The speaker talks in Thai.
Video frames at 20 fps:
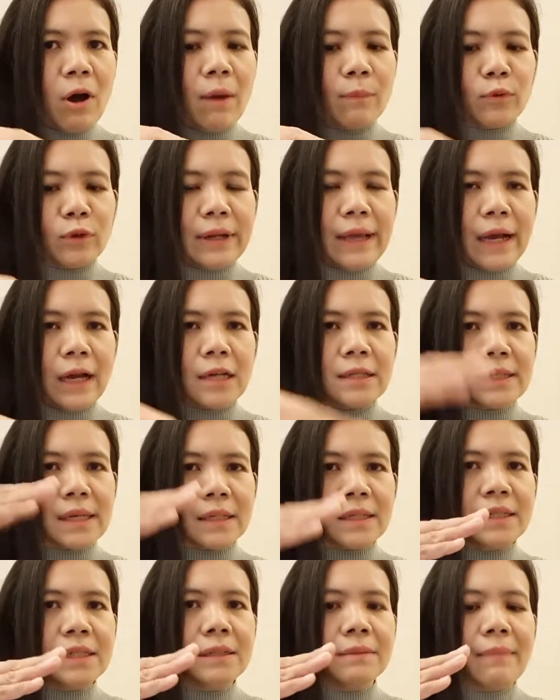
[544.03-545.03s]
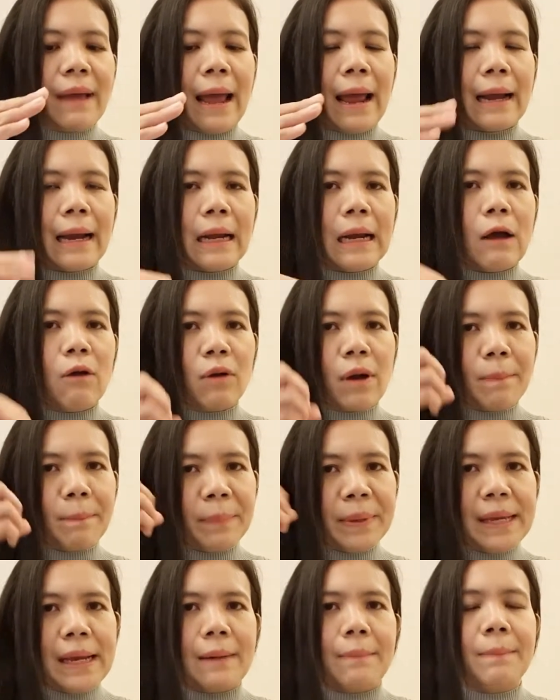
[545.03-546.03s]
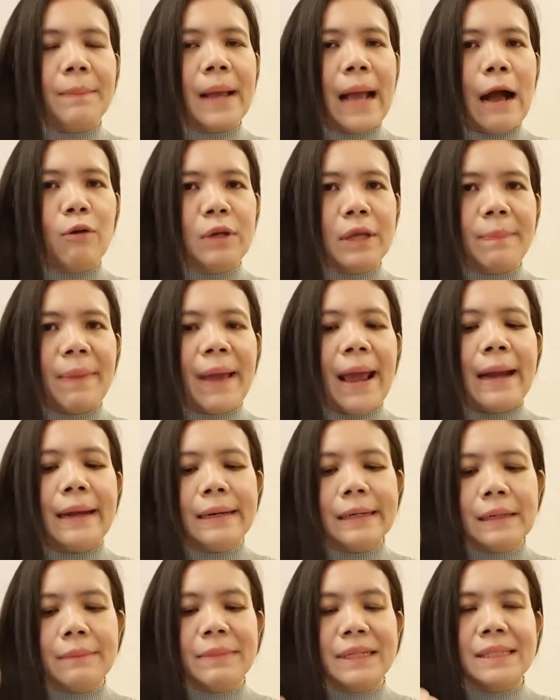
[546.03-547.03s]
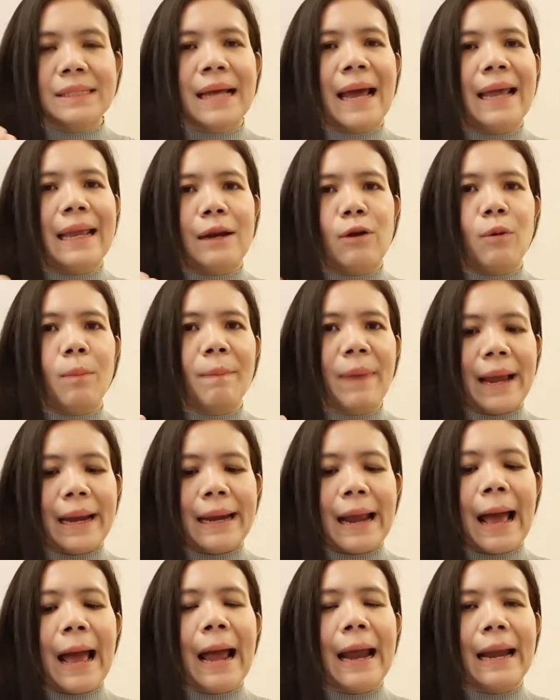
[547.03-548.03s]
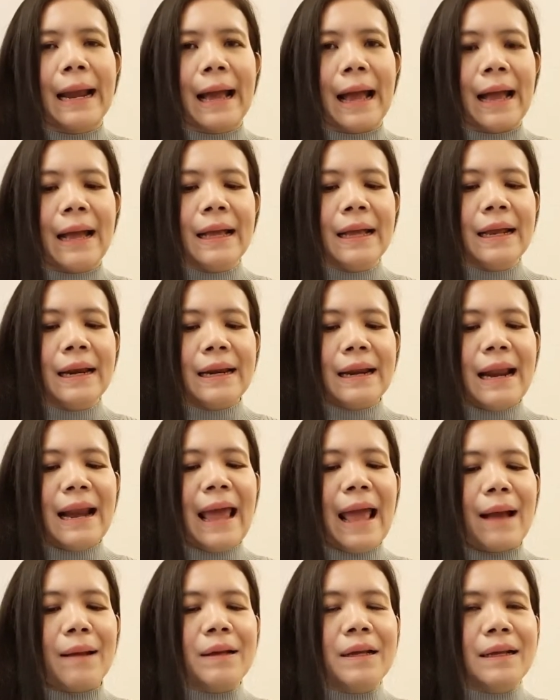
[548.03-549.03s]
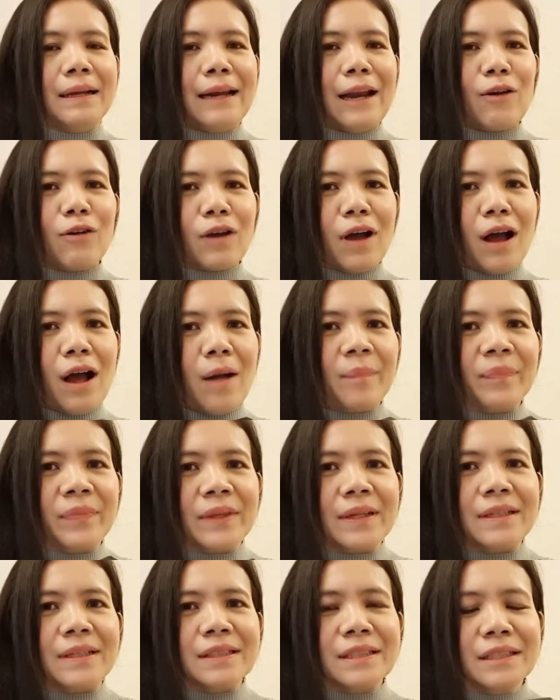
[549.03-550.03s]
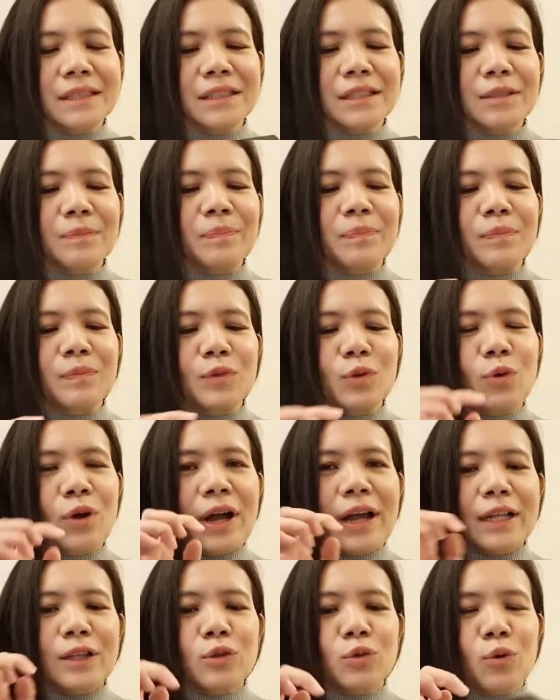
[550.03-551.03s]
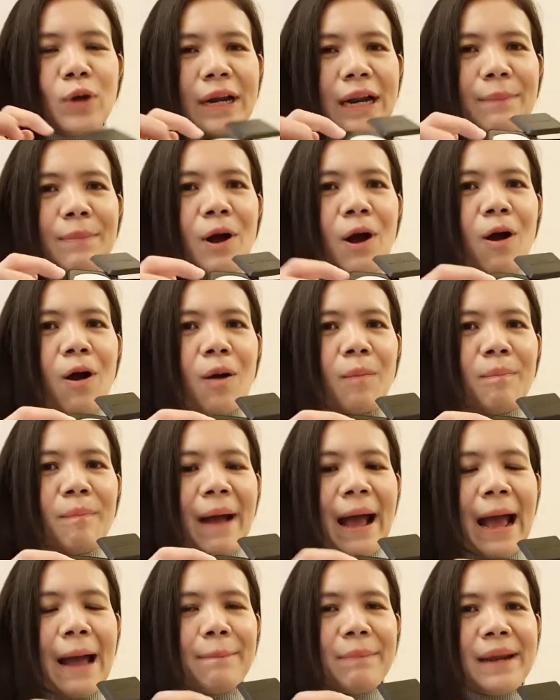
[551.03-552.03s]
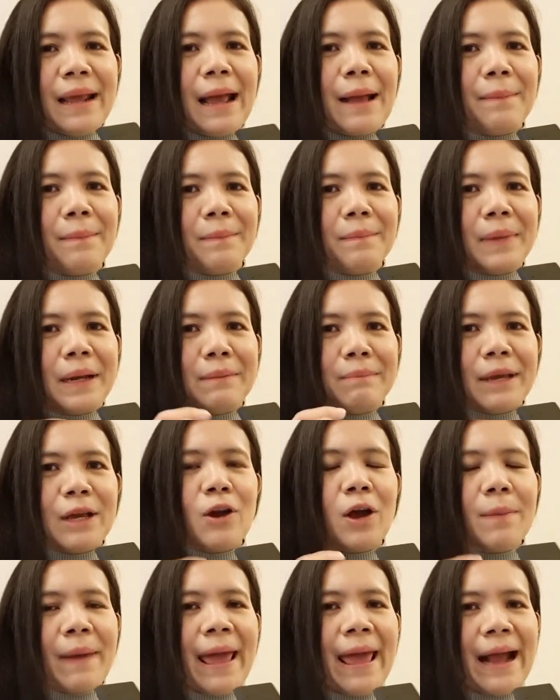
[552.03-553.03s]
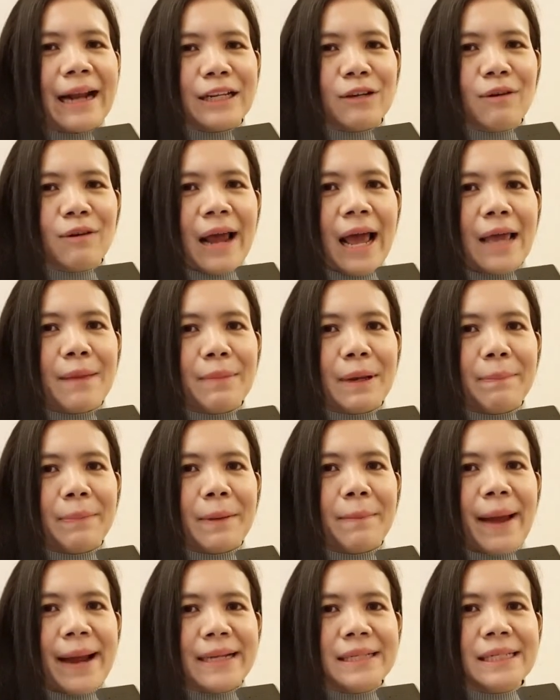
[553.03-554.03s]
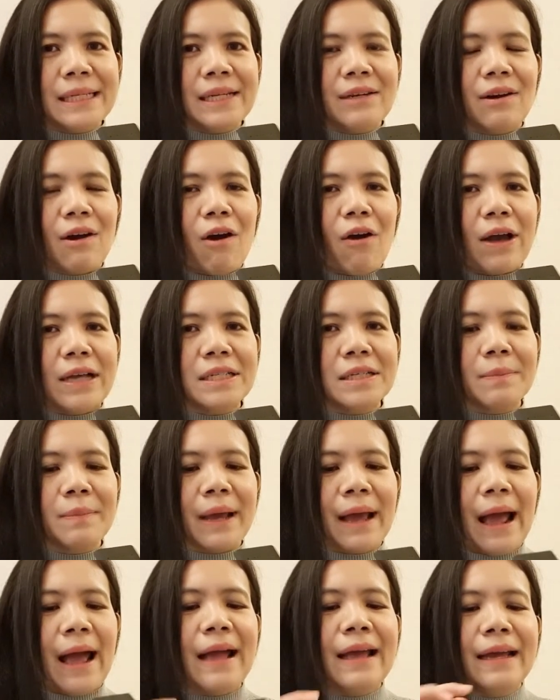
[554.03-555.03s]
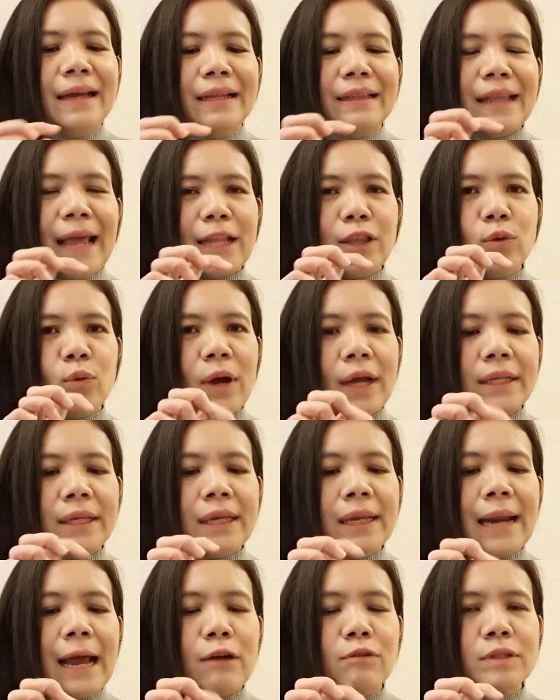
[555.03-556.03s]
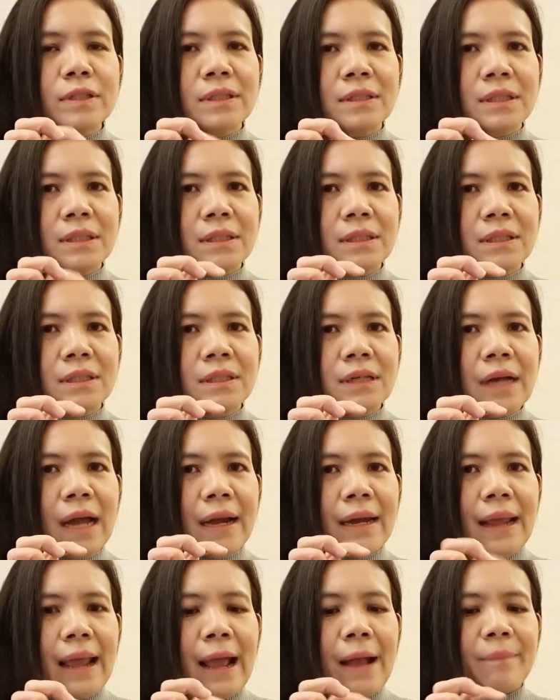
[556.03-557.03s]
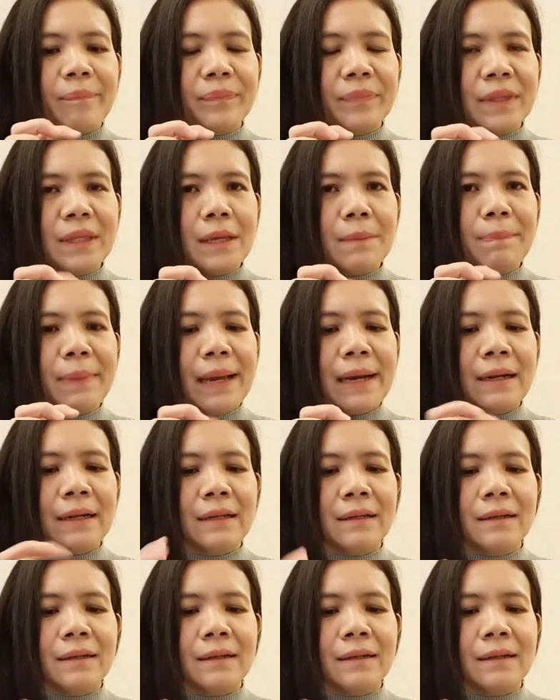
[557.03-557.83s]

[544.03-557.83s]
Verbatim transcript: อมตัวนี้ก็จะขึ้นมาแล้วเราก็เปลี่ยนเอาอีกแผ่นหนึ่งมาใส่ลงไปได้นะนั่นแหละแล้วก็คือตัวตัวน้ำหอมบาร์มเนี่ยมันไม่ค่อยแพงเท่าไหร่มันประมาณ 400ใช่ไหมคะ แต่ตัวที่เราซื้ออันเนี้ยที่เป็น